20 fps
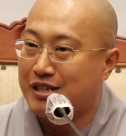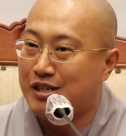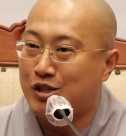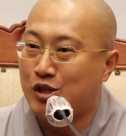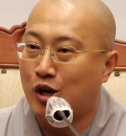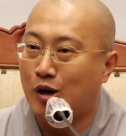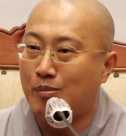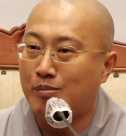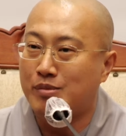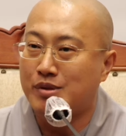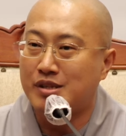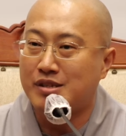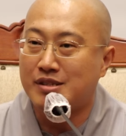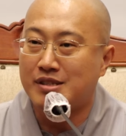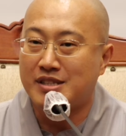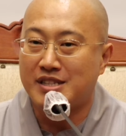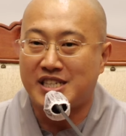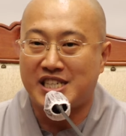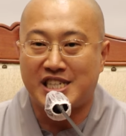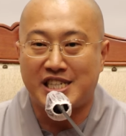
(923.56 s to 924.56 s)

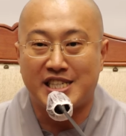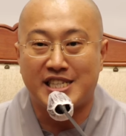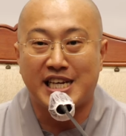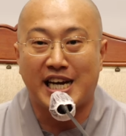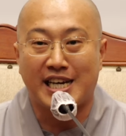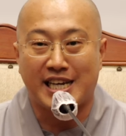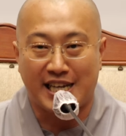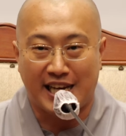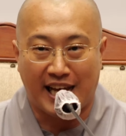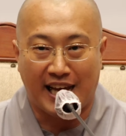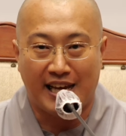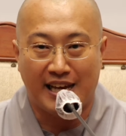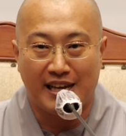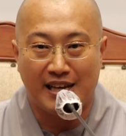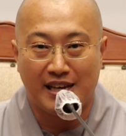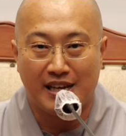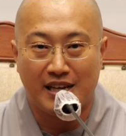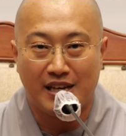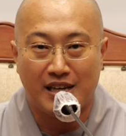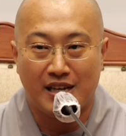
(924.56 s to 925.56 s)
끝없는 시작이래.
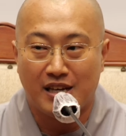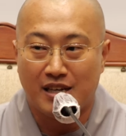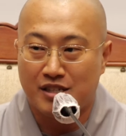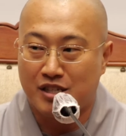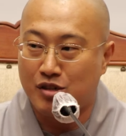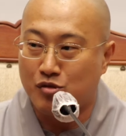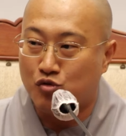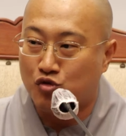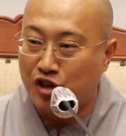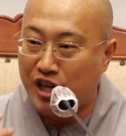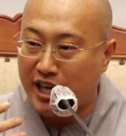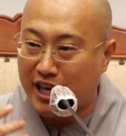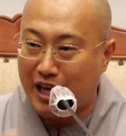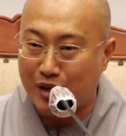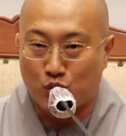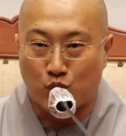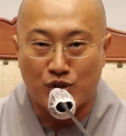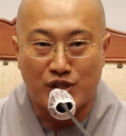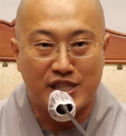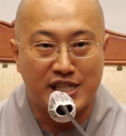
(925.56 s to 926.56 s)
즉 우리가
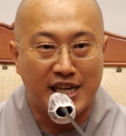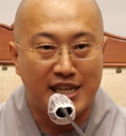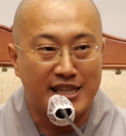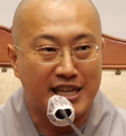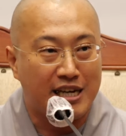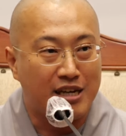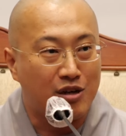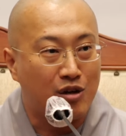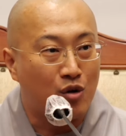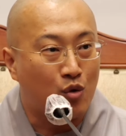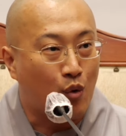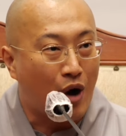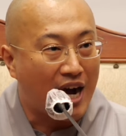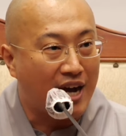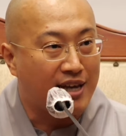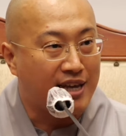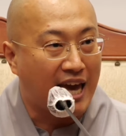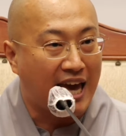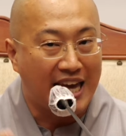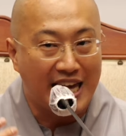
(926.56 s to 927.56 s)
존재한다는 건
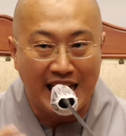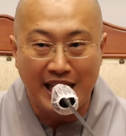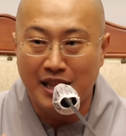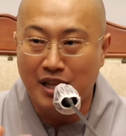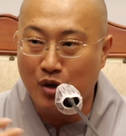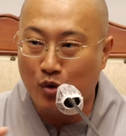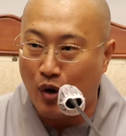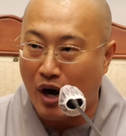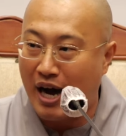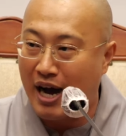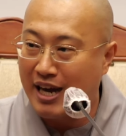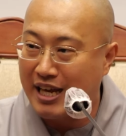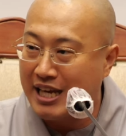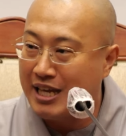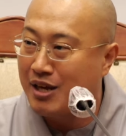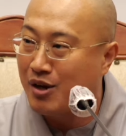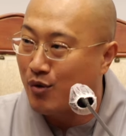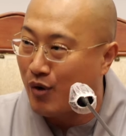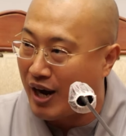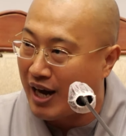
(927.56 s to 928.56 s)
관계,
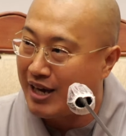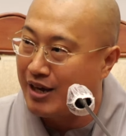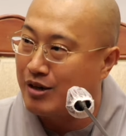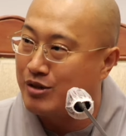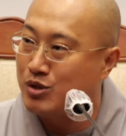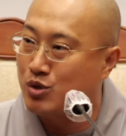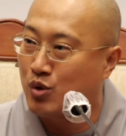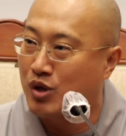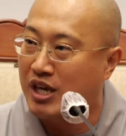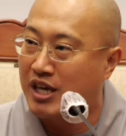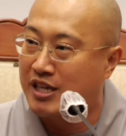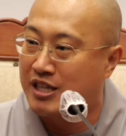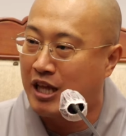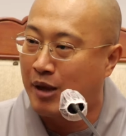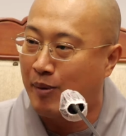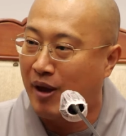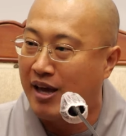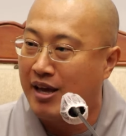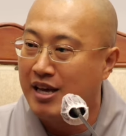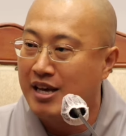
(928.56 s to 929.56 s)
인과인과의 연속이기
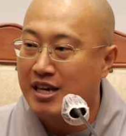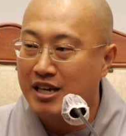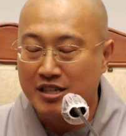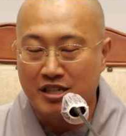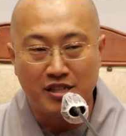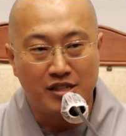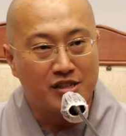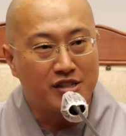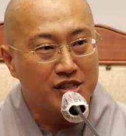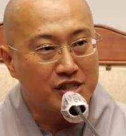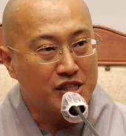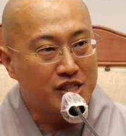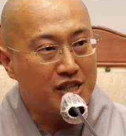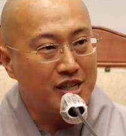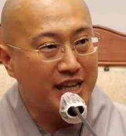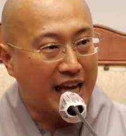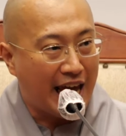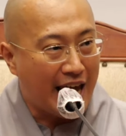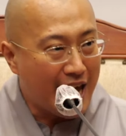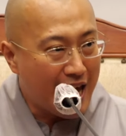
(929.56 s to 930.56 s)
때문에 그 끝을
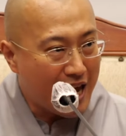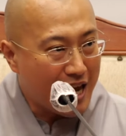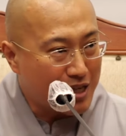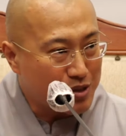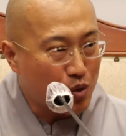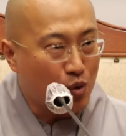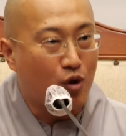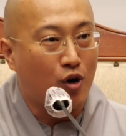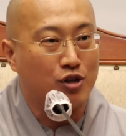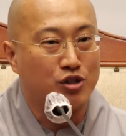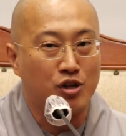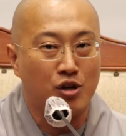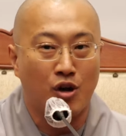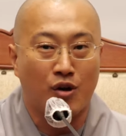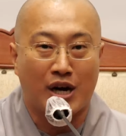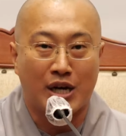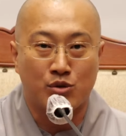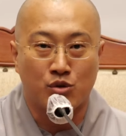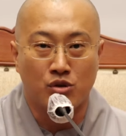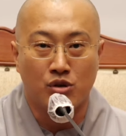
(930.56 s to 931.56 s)
계속
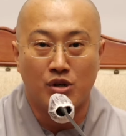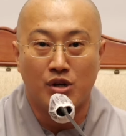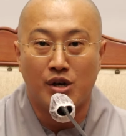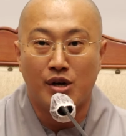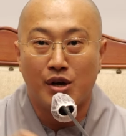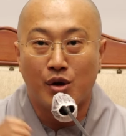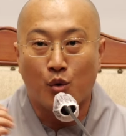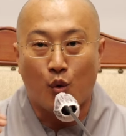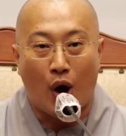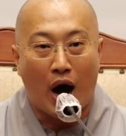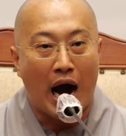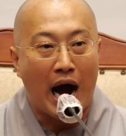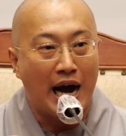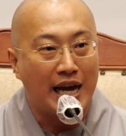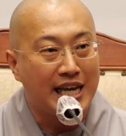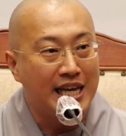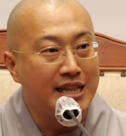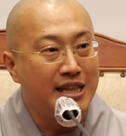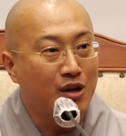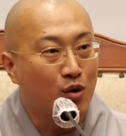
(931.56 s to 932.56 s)
거슬려가도
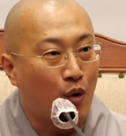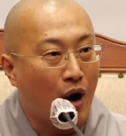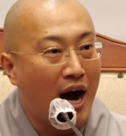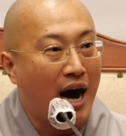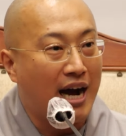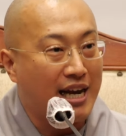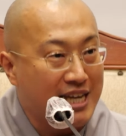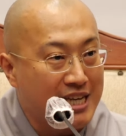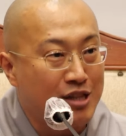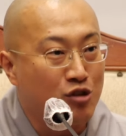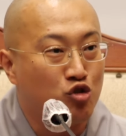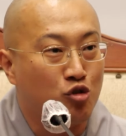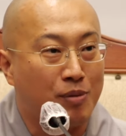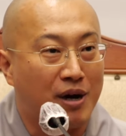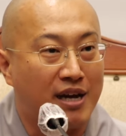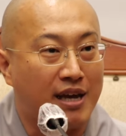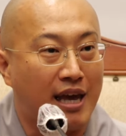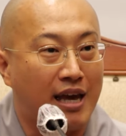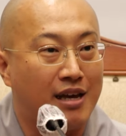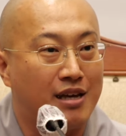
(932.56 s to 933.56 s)

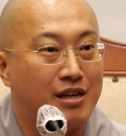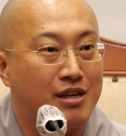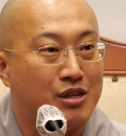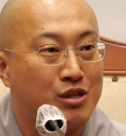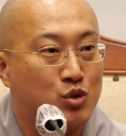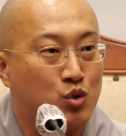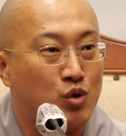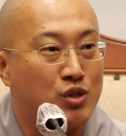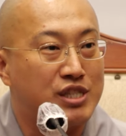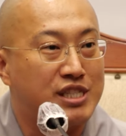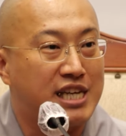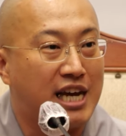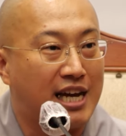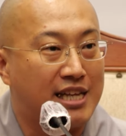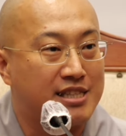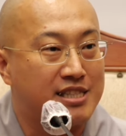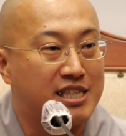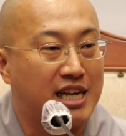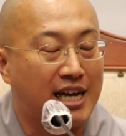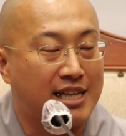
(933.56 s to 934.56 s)
과인과인으로밖에
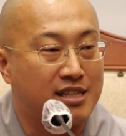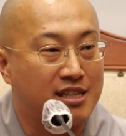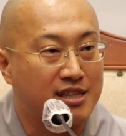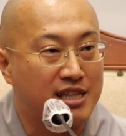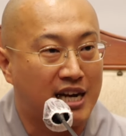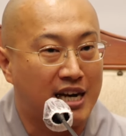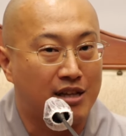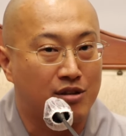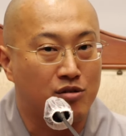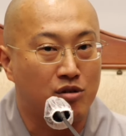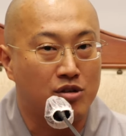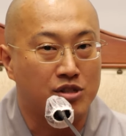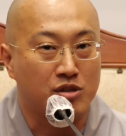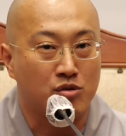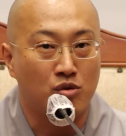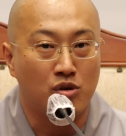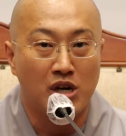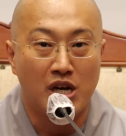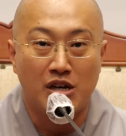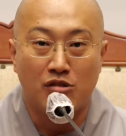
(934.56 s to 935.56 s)
존재하지 않는다라는
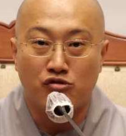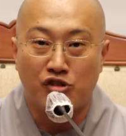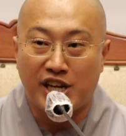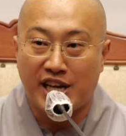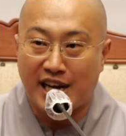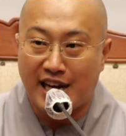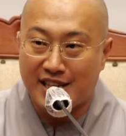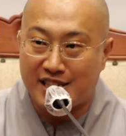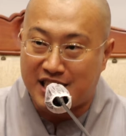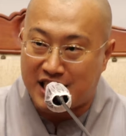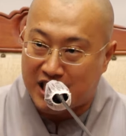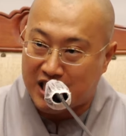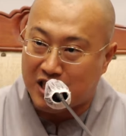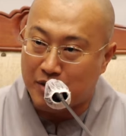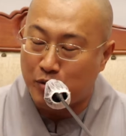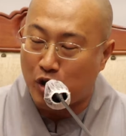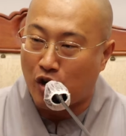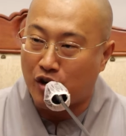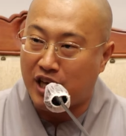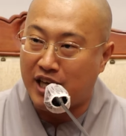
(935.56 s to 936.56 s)
것이고, 우리가
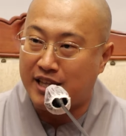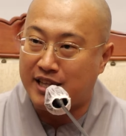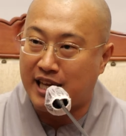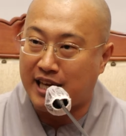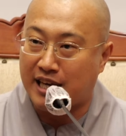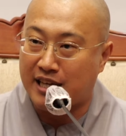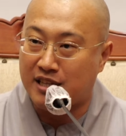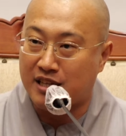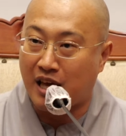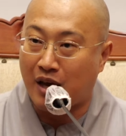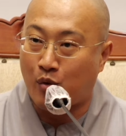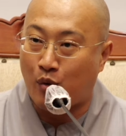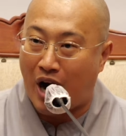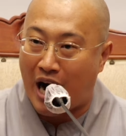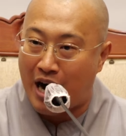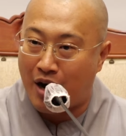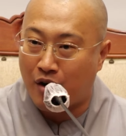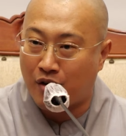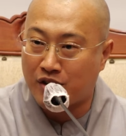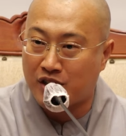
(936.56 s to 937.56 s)
지금 여기 있다라는 게
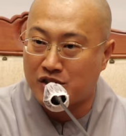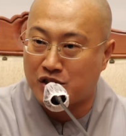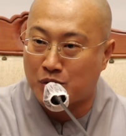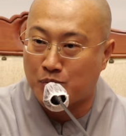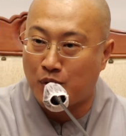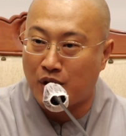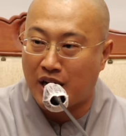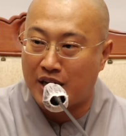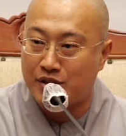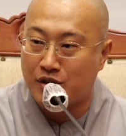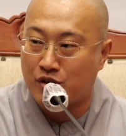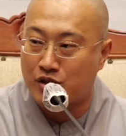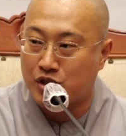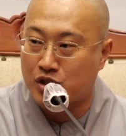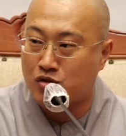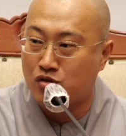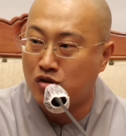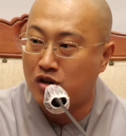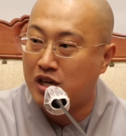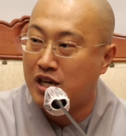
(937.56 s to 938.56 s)
과거를 증명하는
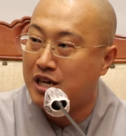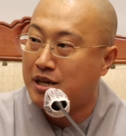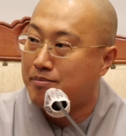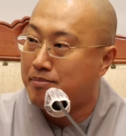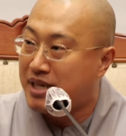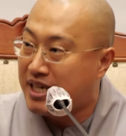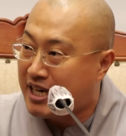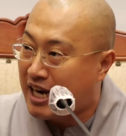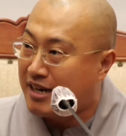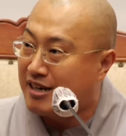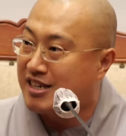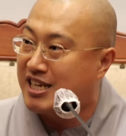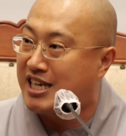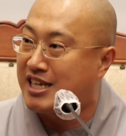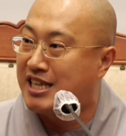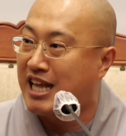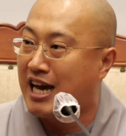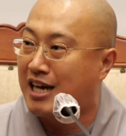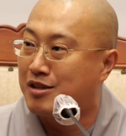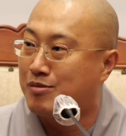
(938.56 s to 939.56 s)
것이고 미래를
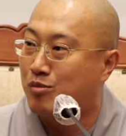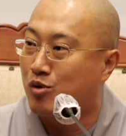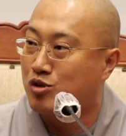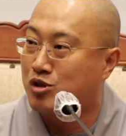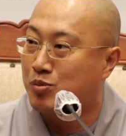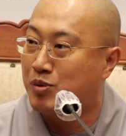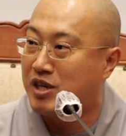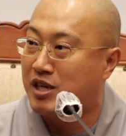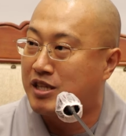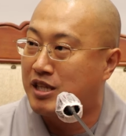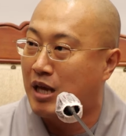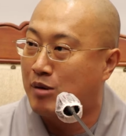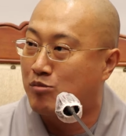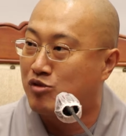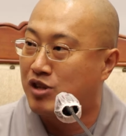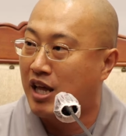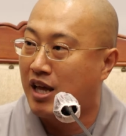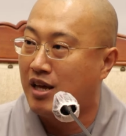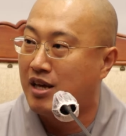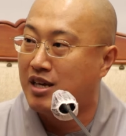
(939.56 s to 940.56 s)
기대하는 모습이기
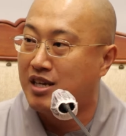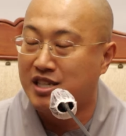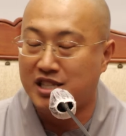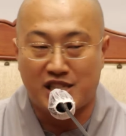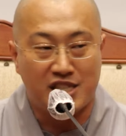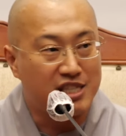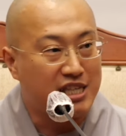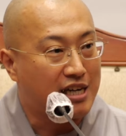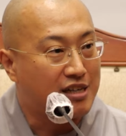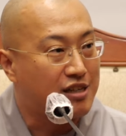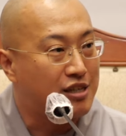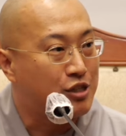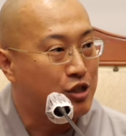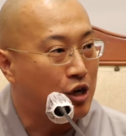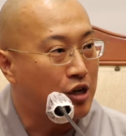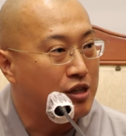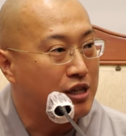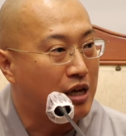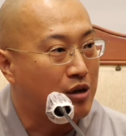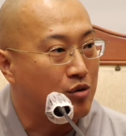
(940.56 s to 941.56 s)
때문에 시작을
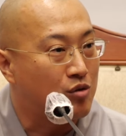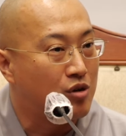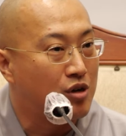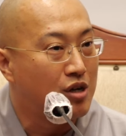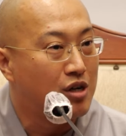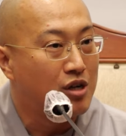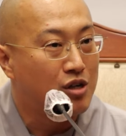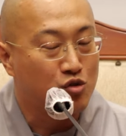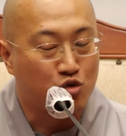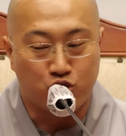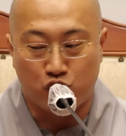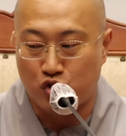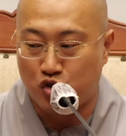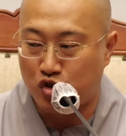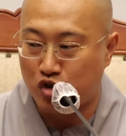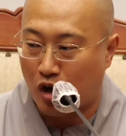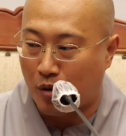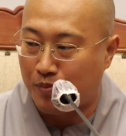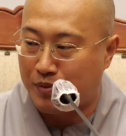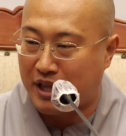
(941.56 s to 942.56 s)
절대로 둘
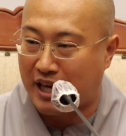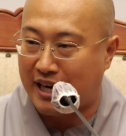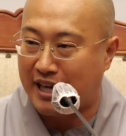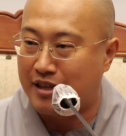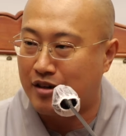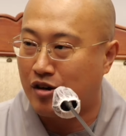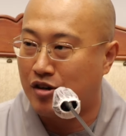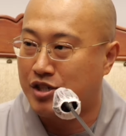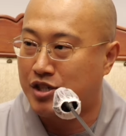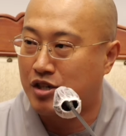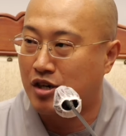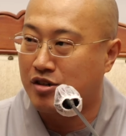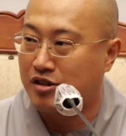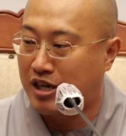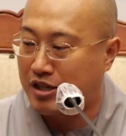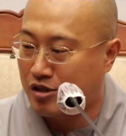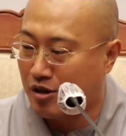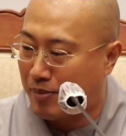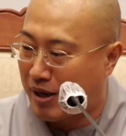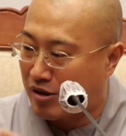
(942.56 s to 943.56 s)
수 없다라는 것이죠.
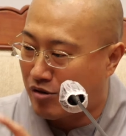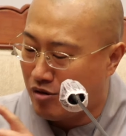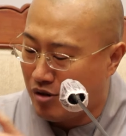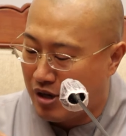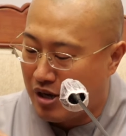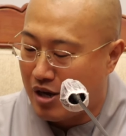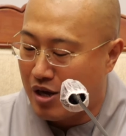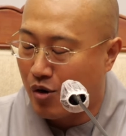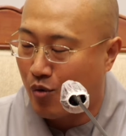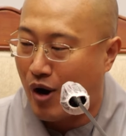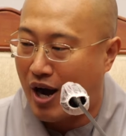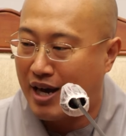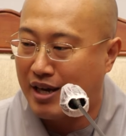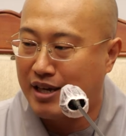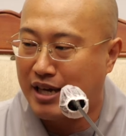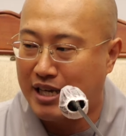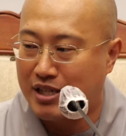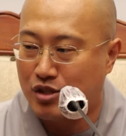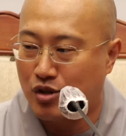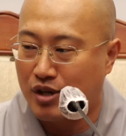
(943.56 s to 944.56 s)
그래서 바로
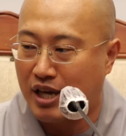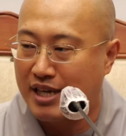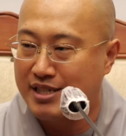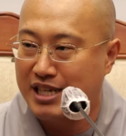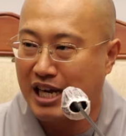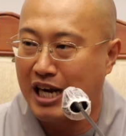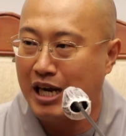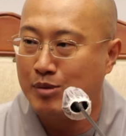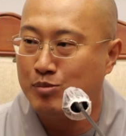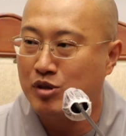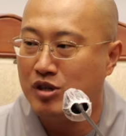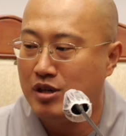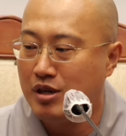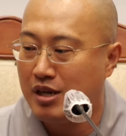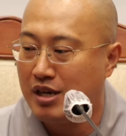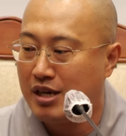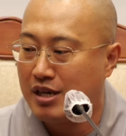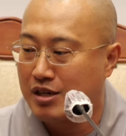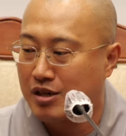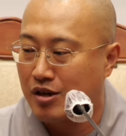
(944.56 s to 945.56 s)
관계성의 삶을
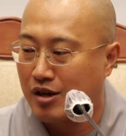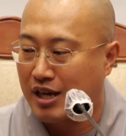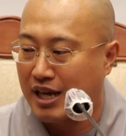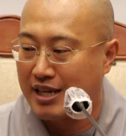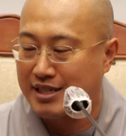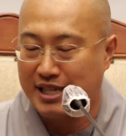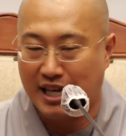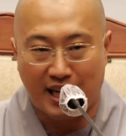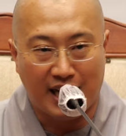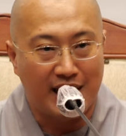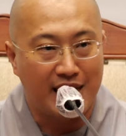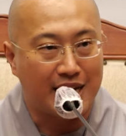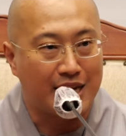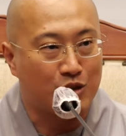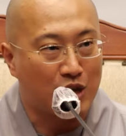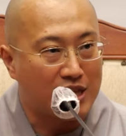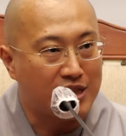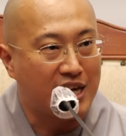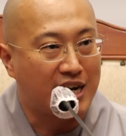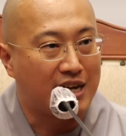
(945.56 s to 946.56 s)
그렇게 살아가게
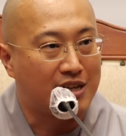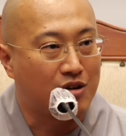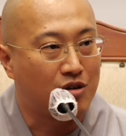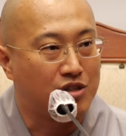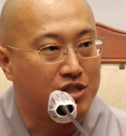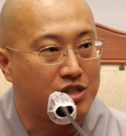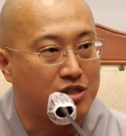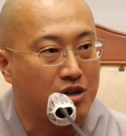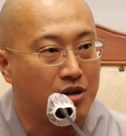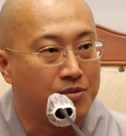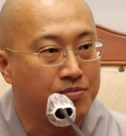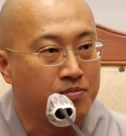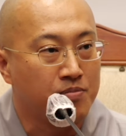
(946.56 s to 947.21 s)
된다라는 것이죠.